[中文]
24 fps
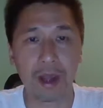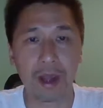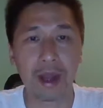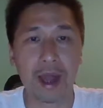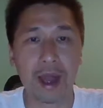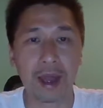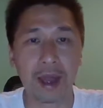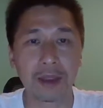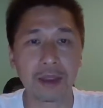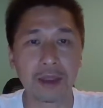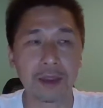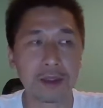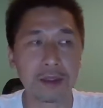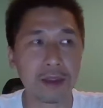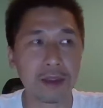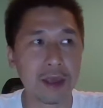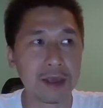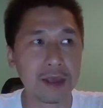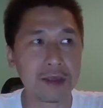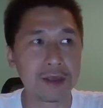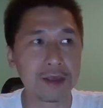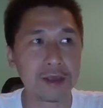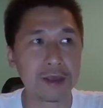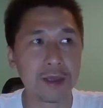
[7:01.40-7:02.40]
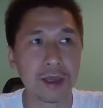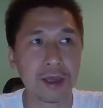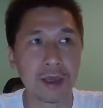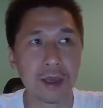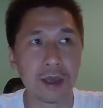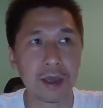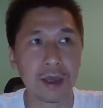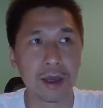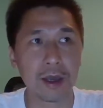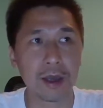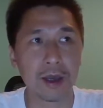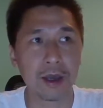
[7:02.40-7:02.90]
来的那
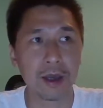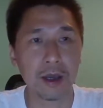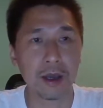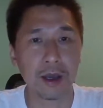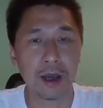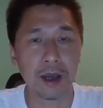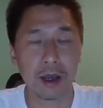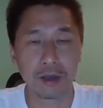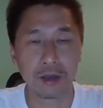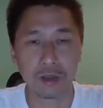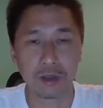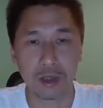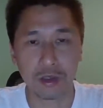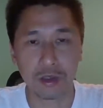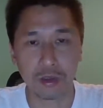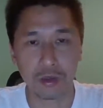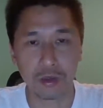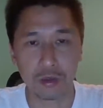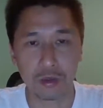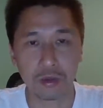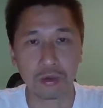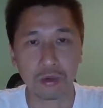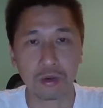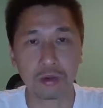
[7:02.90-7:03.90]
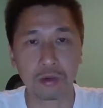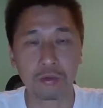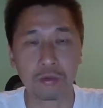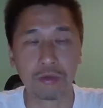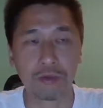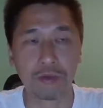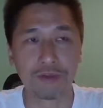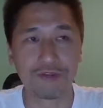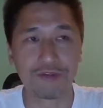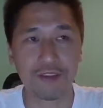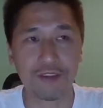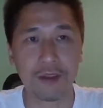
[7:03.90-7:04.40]
些恒生指数股
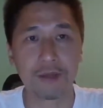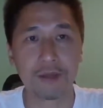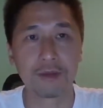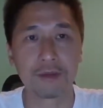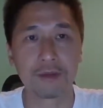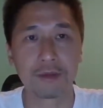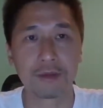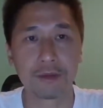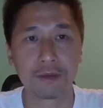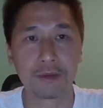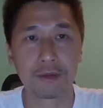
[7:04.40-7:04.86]
份，